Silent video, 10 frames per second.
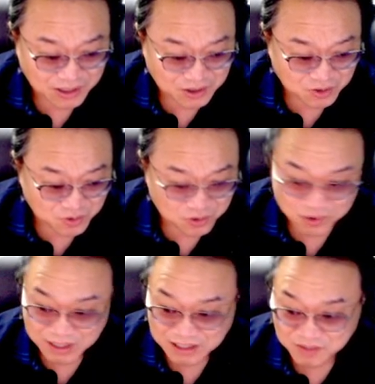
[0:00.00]
기간이
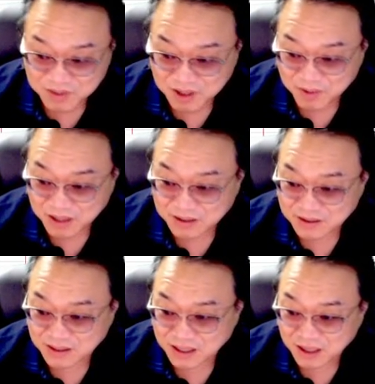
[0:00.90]
좀 들어오긴
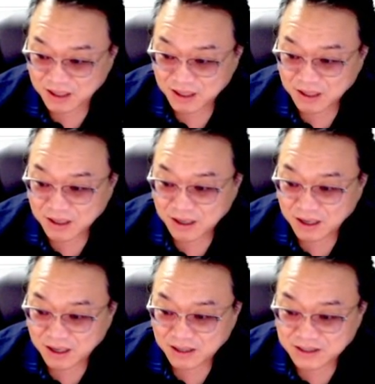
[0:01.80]
했습니다만, 그러니까
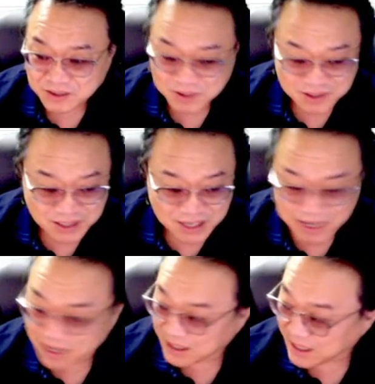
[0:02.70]
아, 지금
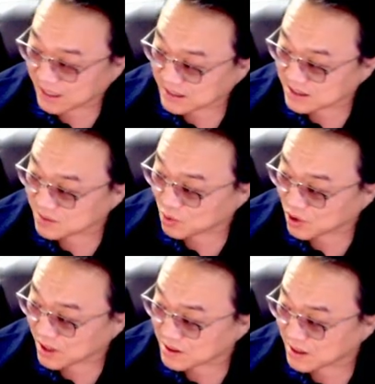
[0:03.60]
현재 강하게
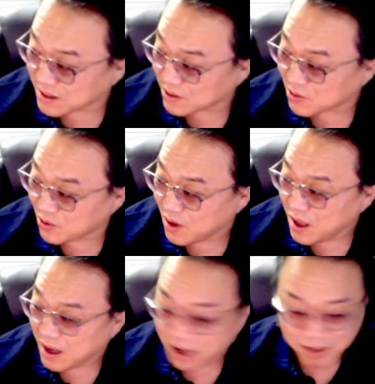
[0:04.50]
가지는 못하는
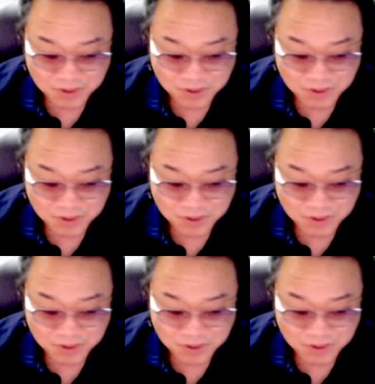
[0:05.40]
상황이고,